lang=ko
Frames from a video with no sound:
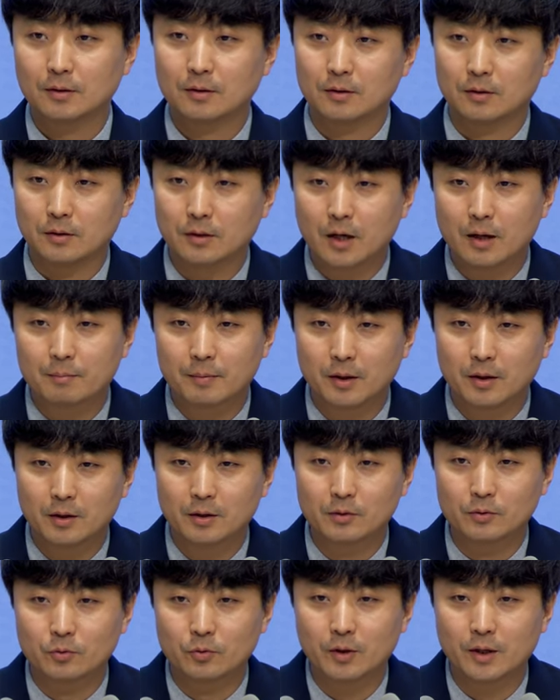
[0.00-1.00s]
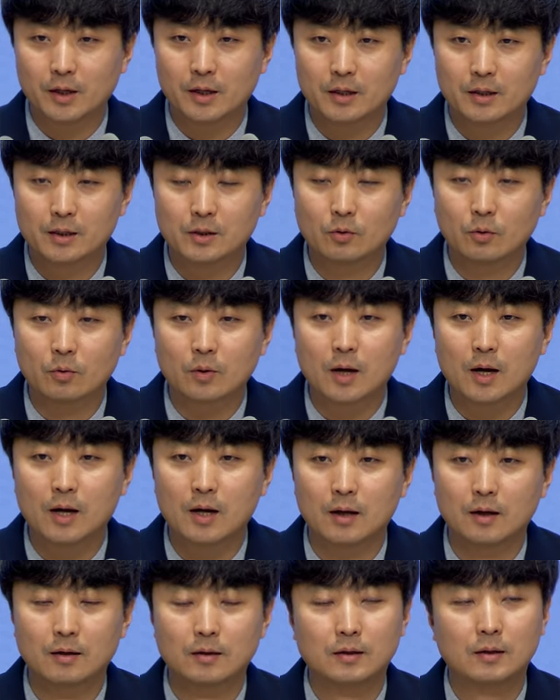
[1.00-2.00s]
그렇다면 우리의
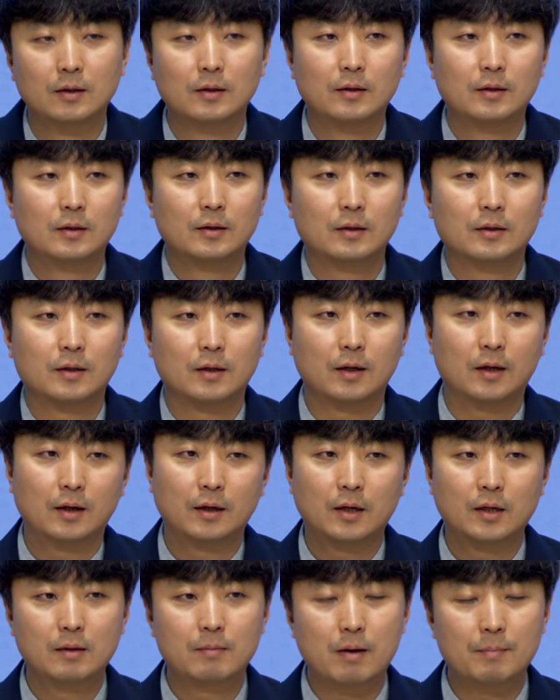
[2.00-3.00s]
기도가 하나님